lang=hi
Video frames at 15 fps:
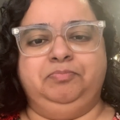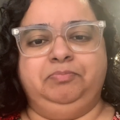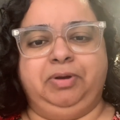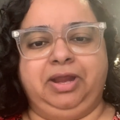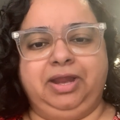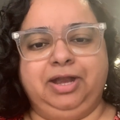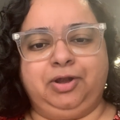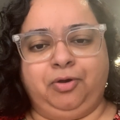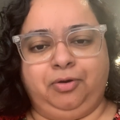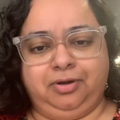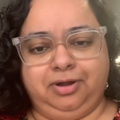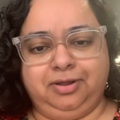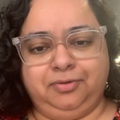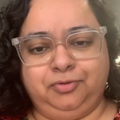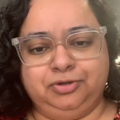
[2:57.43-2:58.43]
bring it
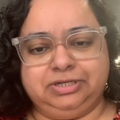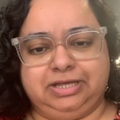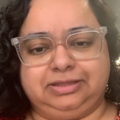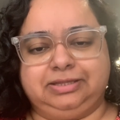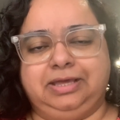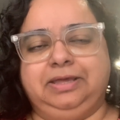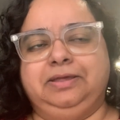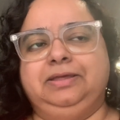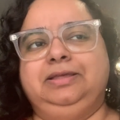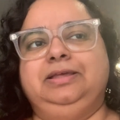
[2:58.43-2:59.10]
on हो जाता है